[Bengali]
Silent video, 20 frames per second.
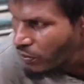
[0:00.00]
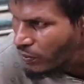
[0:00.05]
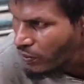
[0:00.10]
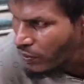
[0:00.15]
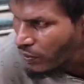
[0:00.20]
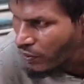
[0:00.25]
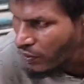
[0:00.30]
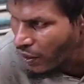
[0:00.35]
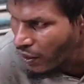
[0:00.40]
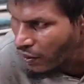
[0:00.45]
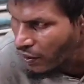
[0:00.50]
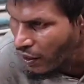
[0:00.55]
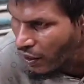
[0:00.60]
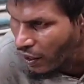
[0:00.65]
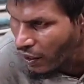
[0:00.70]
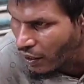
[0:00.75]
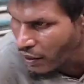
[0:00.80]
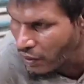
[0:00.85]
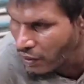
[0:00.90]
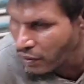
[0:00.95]
বেশ দূরে
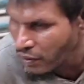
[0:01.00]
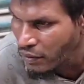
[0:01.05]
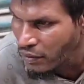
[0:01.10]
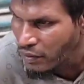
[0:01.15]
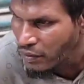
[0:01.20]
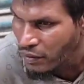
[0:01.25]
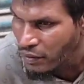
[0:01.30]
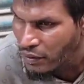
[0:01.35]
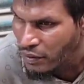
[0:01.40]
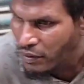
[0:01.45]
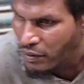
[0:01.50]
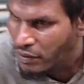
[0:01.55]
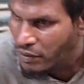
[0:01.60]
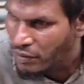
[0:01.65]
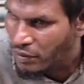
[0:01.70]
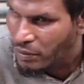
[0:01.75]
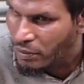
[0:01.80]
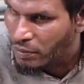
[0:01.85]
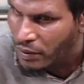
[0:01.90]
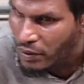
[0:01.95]
থাকে
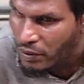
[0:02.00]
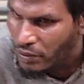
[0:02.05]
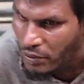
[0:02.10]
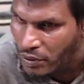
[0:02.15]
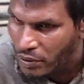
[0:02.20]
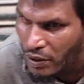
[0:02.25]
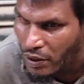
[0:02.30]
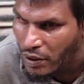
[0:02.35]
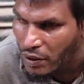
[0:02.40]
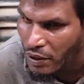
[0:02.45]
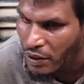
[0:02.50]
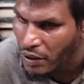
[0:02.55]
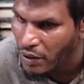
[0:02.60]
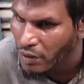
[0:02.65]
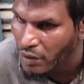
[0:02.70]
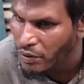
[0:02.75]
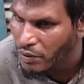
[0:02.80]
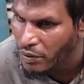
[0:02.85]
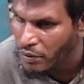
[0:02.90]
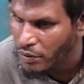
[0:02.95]
কেউ বা
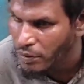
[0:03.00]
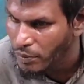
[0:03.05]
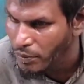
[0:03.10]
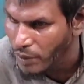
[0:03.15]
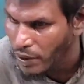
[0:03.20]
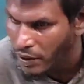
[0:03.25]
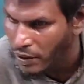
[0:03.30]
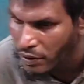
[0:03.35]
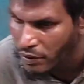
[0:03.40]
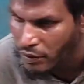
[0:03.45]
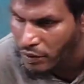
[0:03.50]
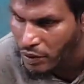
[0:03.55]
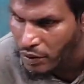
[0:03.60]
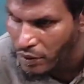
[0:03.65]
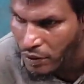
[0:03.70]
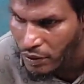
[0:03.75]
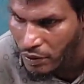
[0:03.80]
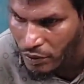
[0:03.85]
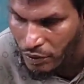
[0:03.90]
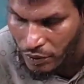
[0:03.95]
বড়
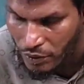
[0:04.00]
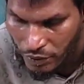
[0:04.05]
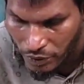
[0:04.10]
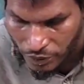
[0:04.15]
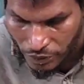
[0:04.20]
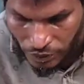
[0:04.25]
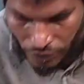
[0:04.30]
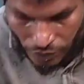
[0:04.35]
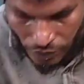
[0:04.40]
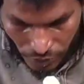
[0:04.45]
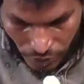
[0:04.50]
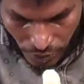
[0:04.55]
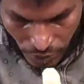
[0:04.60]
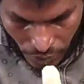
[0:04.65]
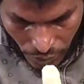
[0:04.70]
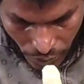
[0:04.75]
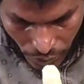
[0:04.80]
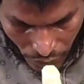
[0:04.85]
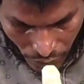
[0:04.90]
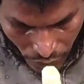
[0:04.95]
কোনো
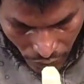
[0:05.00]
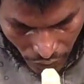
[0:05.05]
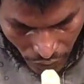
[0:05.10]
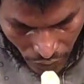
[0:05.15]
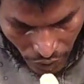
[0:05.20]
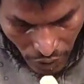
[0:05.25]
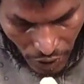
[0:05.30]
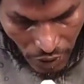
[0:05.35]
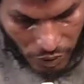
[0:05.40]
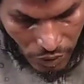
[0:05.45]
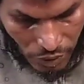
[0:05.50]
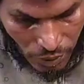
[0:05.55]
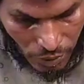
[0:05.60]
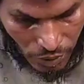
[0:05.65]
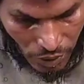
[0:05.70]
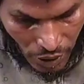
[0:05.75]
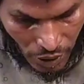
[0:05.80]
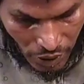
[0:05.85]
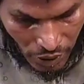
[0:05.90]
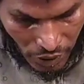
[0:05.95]
অসুখ বিসুখ হয়ে
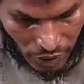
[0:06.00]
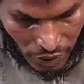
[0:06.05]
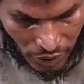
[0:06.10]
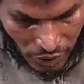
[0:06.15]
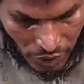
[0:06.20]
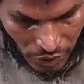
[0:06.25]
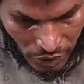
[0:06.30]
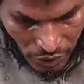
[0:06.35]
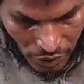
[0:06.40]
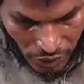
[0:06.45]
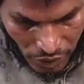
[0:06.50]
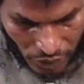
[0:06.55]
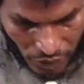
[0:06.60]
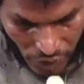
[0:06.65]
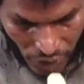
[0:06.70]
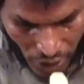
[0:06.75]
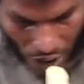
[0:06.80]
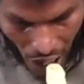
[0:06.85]
পাগল হয়ে যায়